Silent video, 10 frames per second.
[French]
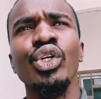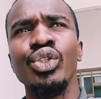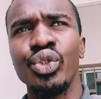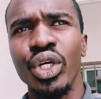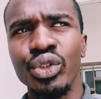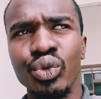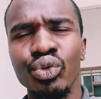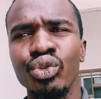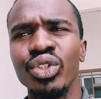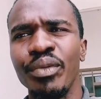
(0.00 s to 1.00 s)
tu auras
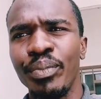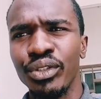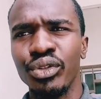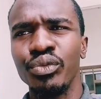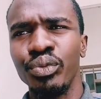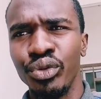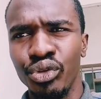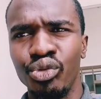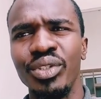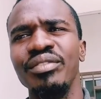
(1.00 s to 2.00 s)
toujours des personnes pour te
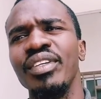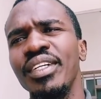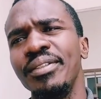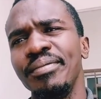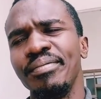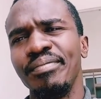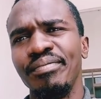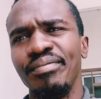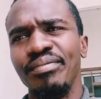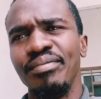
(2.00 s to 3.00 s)
suivre.
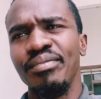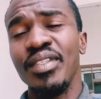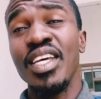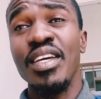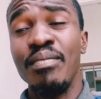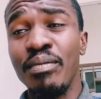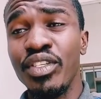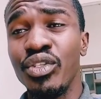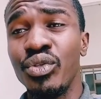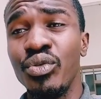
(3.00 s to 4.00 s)
Même
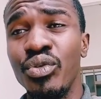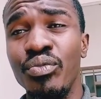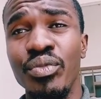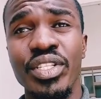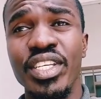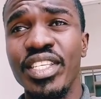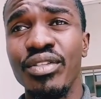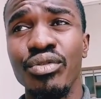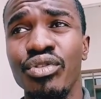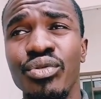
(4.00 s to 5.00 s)
si je me décide
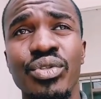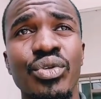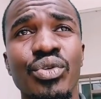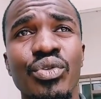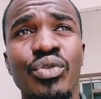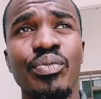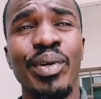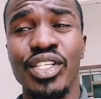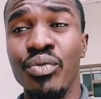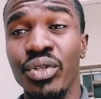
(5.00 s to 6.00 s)
tout de suite de
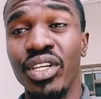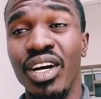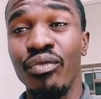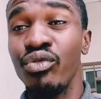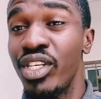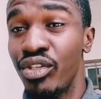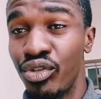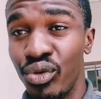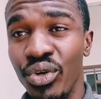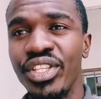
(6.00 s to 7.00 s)
passer mon temps à vous
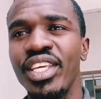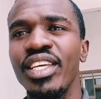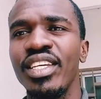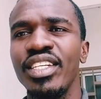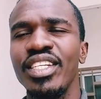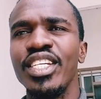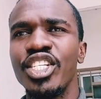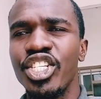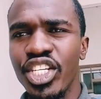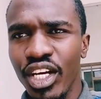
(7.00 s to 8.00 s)
insulter,
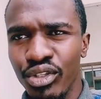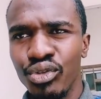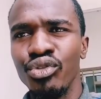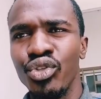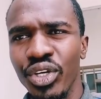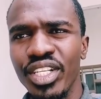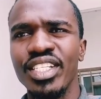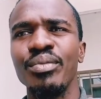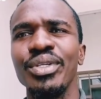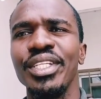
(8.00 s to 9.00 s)
chaque jour j'aurai des
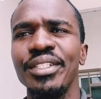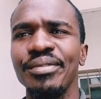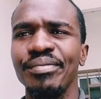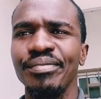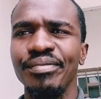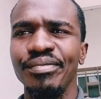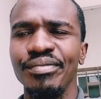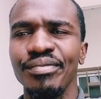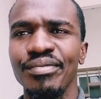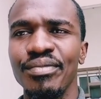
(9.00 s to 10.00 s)
abonnés.
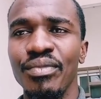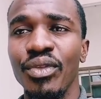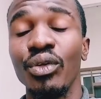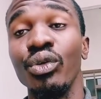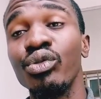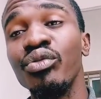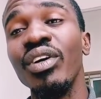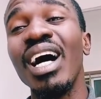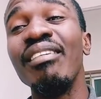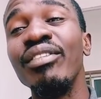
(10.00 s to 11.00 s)
Donc
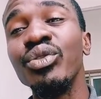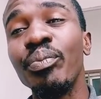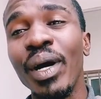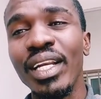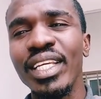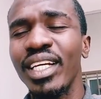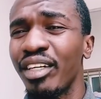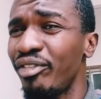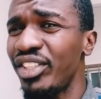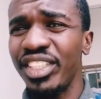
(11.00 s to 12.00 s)
souvent, avant de parler,
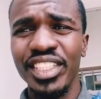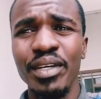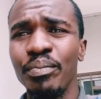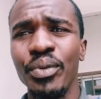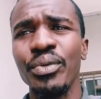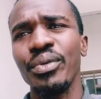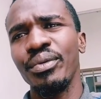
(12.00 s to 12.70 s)
réfléchissez un peu.